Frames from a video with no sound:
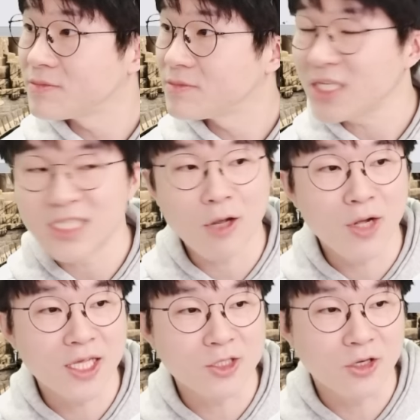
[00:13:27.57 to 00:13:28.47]
자, 이
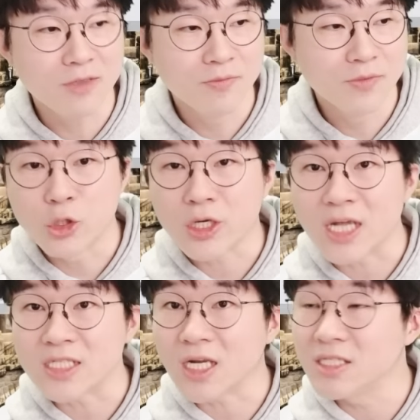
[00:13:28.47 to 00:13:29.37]
상황에서 저
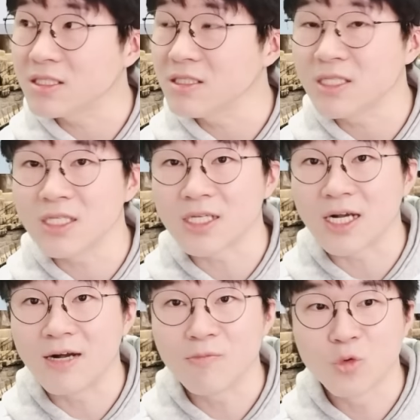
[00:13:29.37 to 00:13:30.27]
가스관이
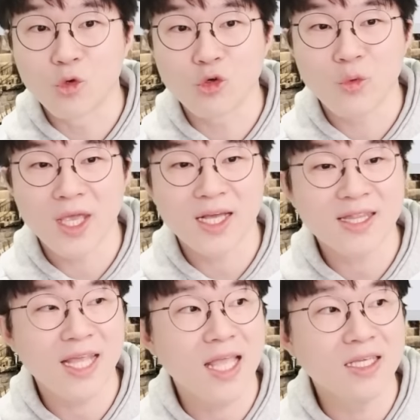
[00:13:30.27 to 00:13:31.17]
끊기니까
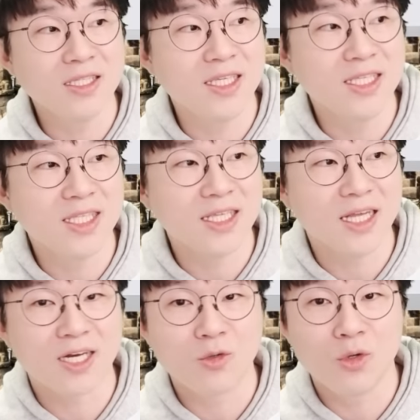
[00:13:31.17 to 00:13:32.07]
노르웨이가 떼는
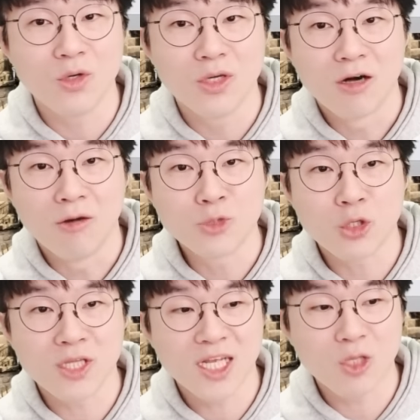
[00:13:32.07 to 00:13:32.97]
이때다라고
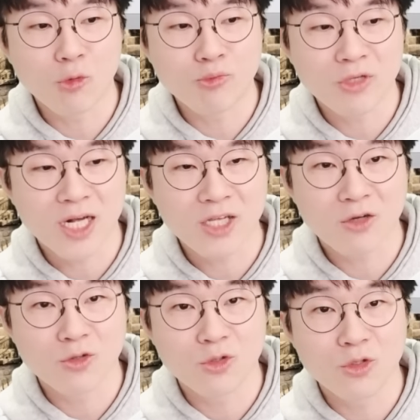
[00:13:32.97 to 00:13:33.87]
엄청나게 높은
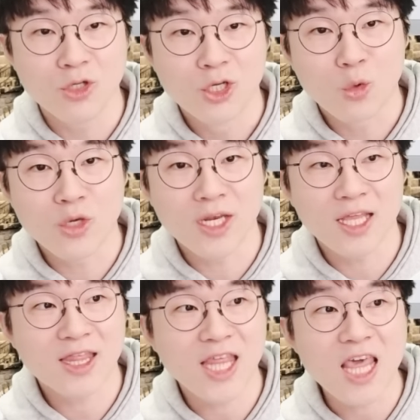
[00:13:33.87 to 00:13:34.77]
가격으로
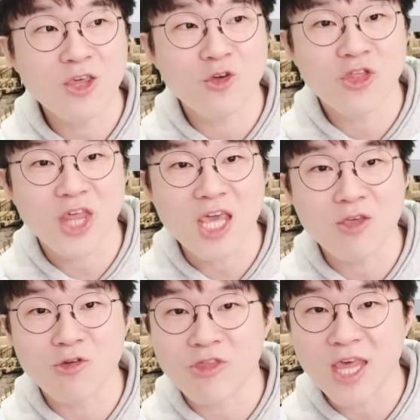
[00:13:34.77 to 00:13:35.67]
독일에 땡큐,
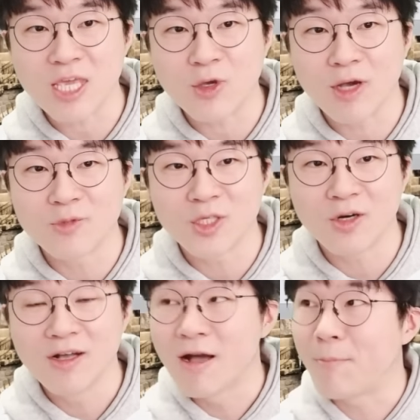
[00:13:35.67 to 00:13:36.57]
땡큐, 땡큐
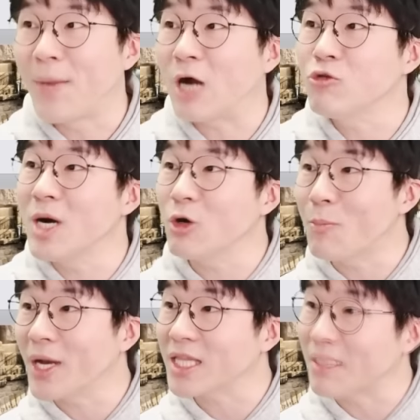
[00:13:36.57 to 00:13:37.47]
하면서
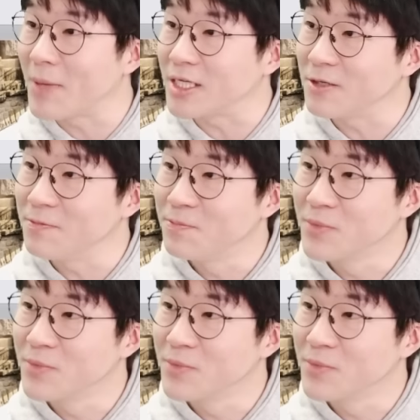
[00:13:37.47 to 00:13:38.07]
마구마구 팔았단 말이에요.